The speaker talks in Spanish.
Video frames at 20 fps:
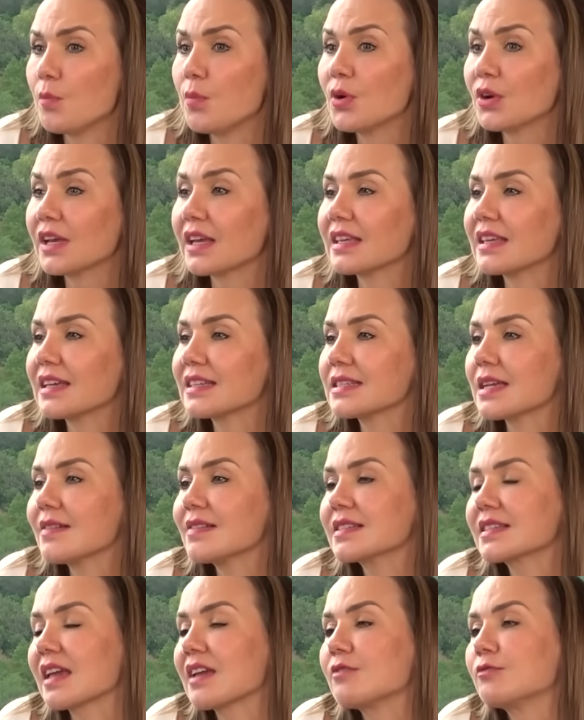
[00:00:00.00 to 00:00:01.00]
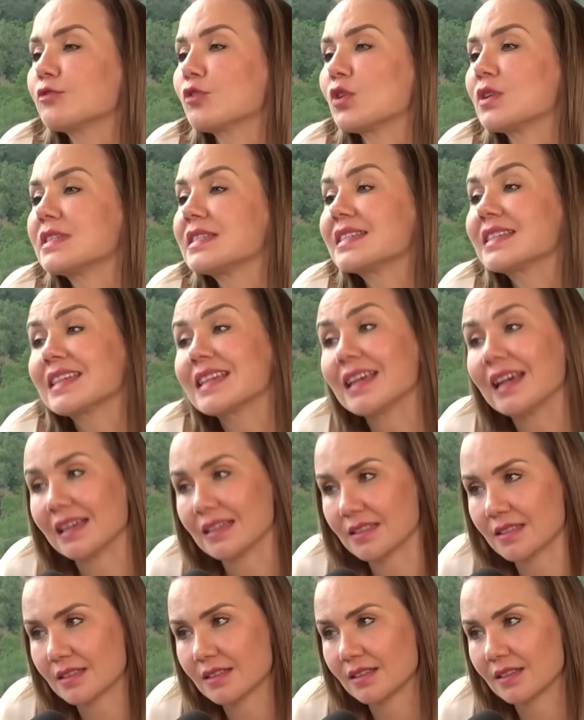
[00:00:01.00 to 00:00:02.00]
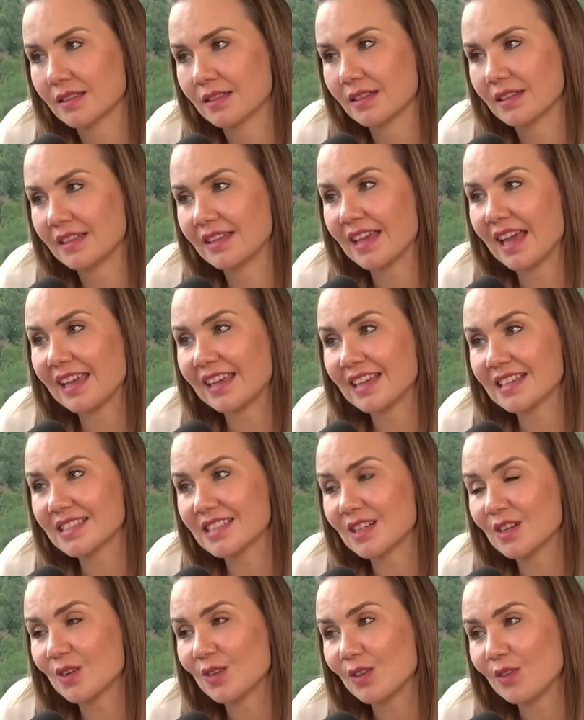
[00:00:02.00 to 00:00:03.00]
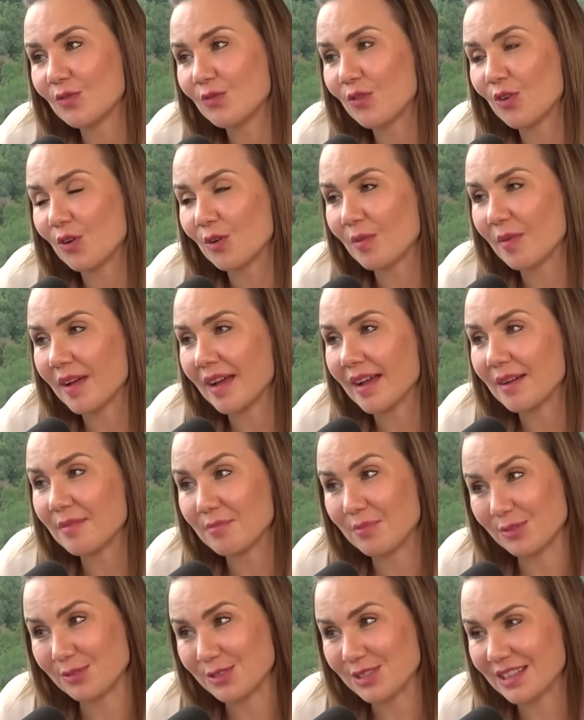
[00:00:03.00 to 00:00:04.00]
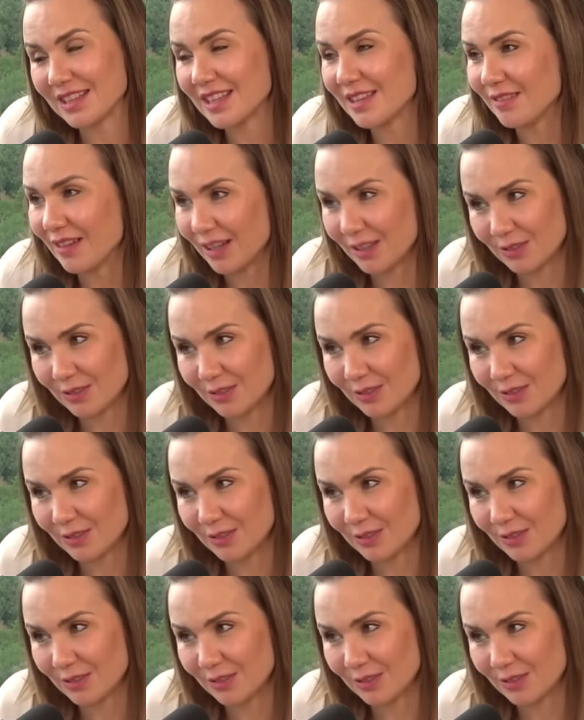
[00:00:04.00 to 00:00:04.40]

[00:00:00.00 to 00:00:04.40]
Porque ya sabes que influencias. Híjoles. Y hay que hacerlo de forma positiva,